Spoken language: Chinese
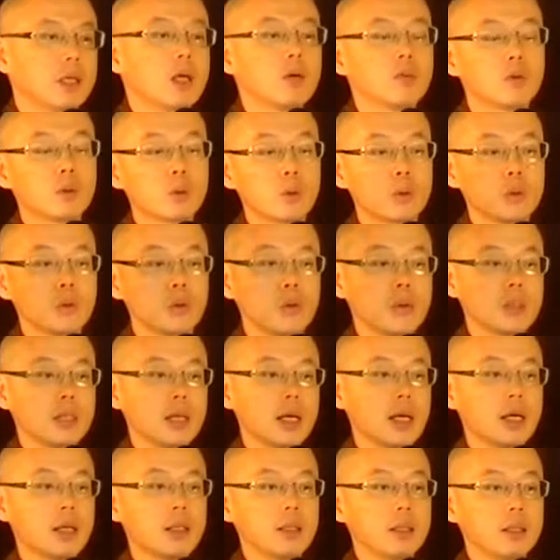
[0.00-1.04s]
佛陀出
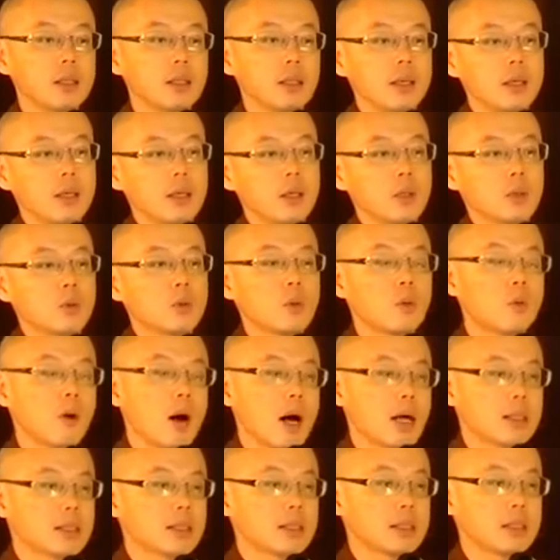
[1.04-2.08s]
生，做
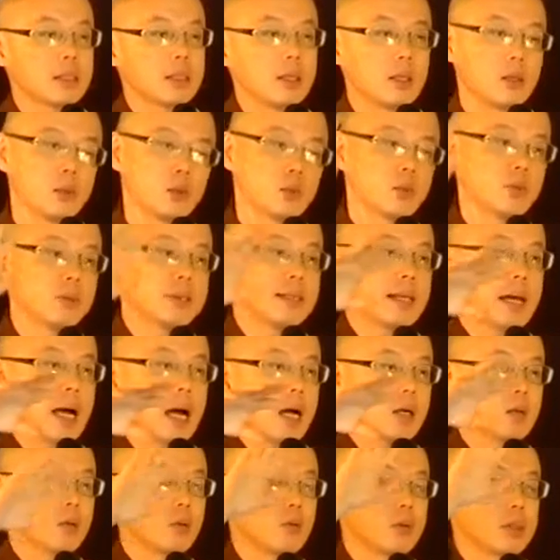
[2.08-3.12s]
王子，出家
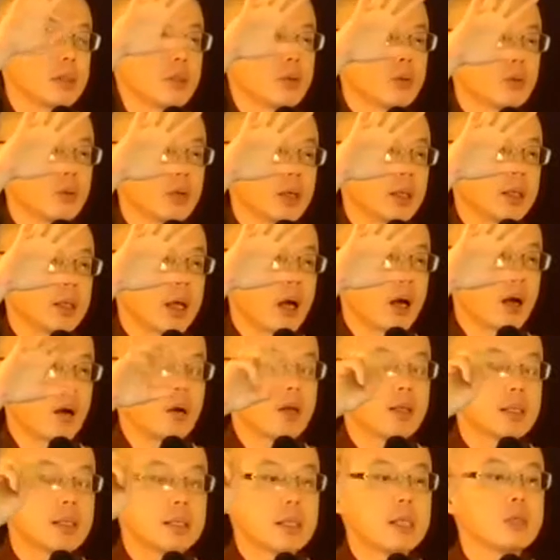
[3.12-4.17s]
苦行学道，
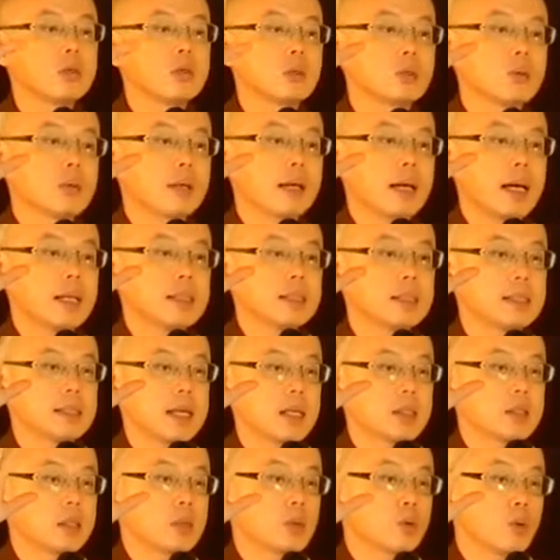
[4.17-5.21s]
三十岁开始
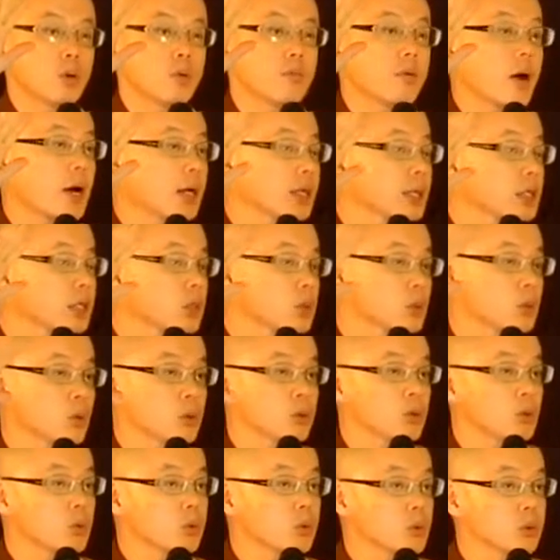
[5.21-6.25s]
讲经说法，一直说
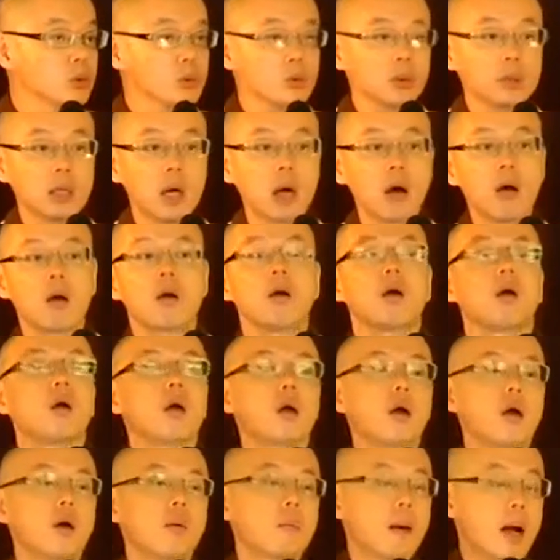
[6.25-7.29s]
说说说到
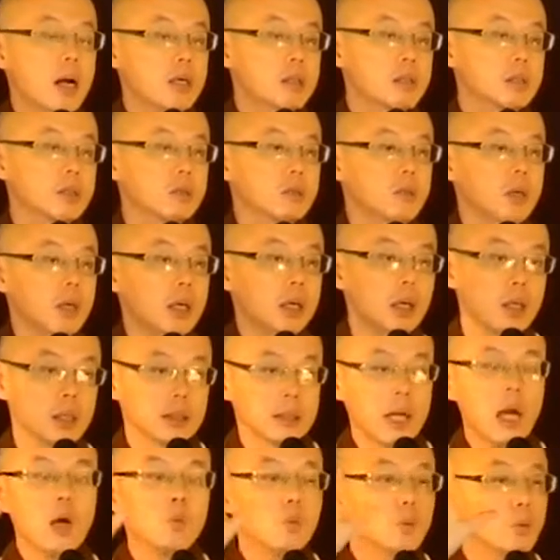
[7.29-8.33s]
八十岁，
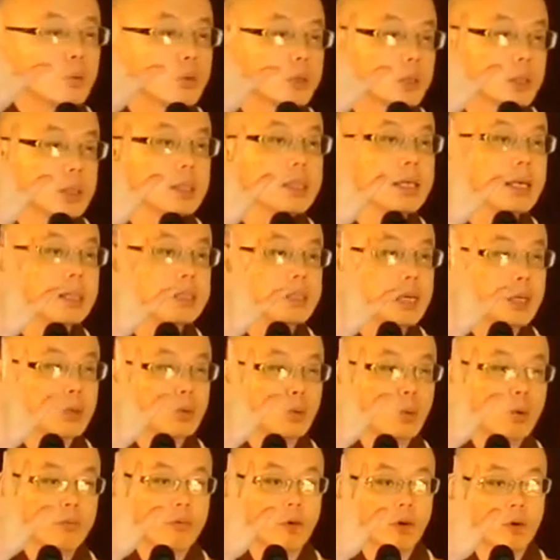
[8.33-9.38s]
他五十年在
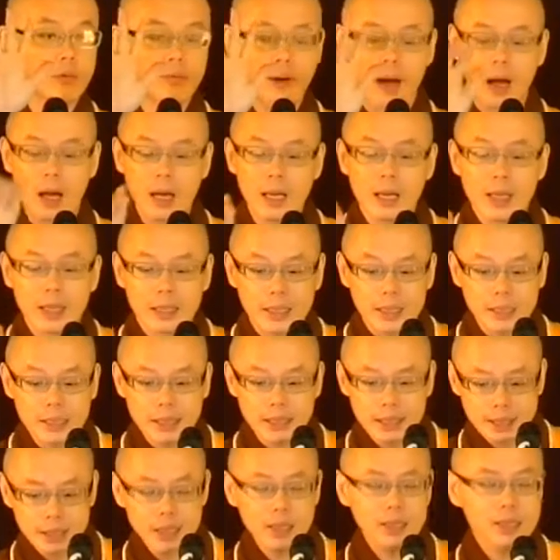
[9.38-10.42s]
说佛法，可是
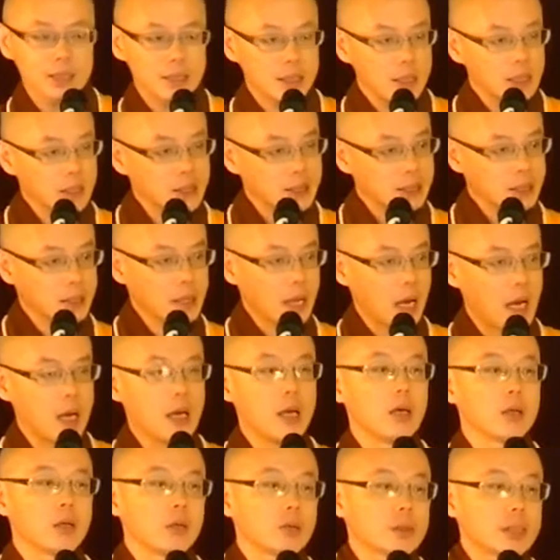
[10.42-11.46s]
圣弟子啊。
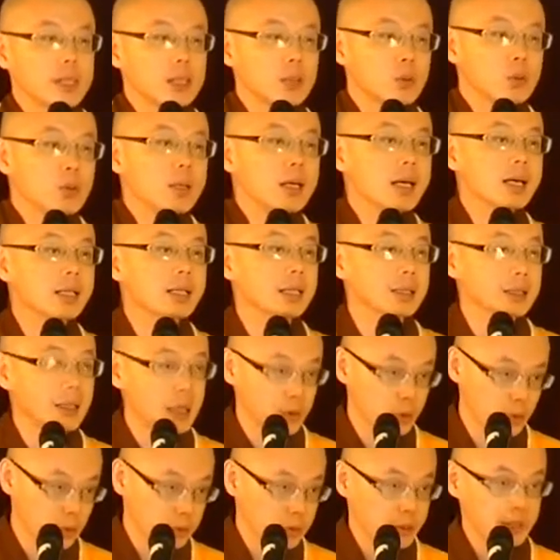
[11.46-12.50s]
有些虽然跟他
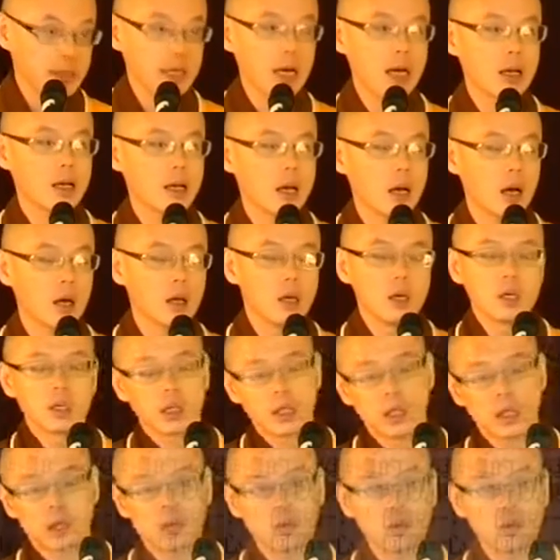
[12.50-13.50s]
出家了，可是